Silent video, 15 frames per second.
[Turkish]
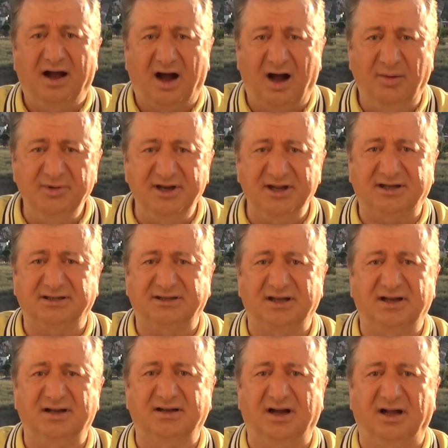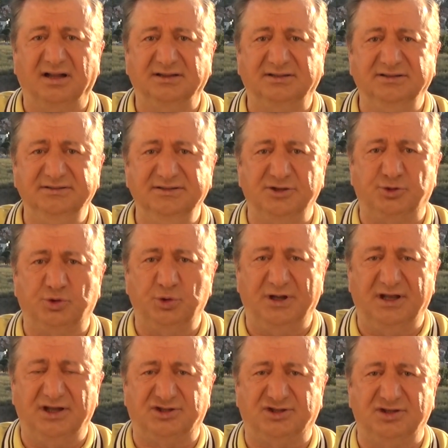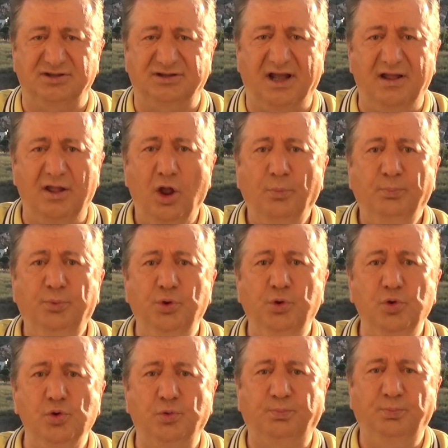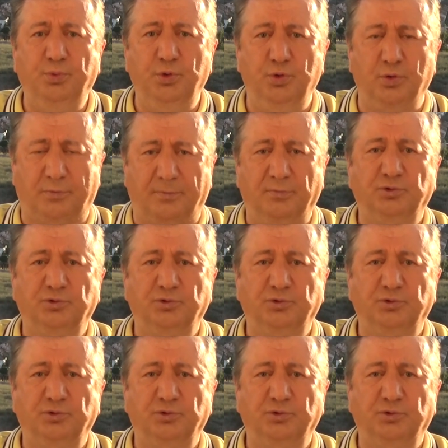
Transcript: Amerika'da kaldığınız süre içinde büyük büyük